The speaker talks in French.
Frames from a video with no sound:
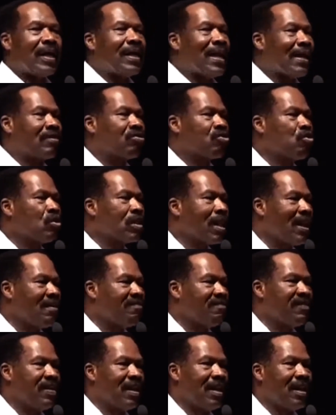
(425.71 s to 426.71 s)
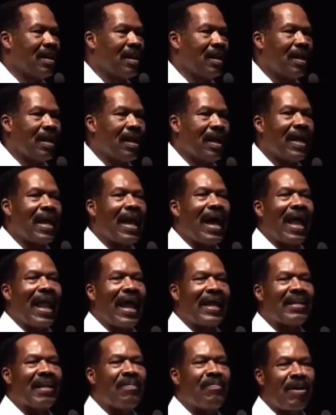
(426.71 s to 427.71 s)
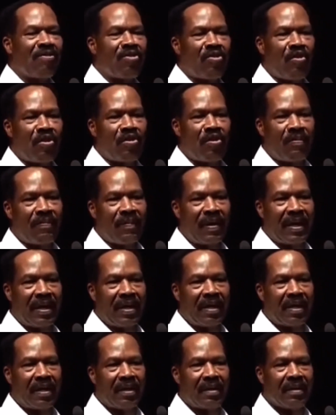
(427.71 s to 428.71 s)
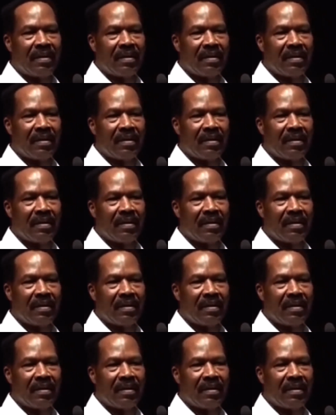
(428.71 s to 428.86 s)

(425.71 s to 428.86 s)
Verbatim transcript: et dans toutes les villes et à la dimension du pays.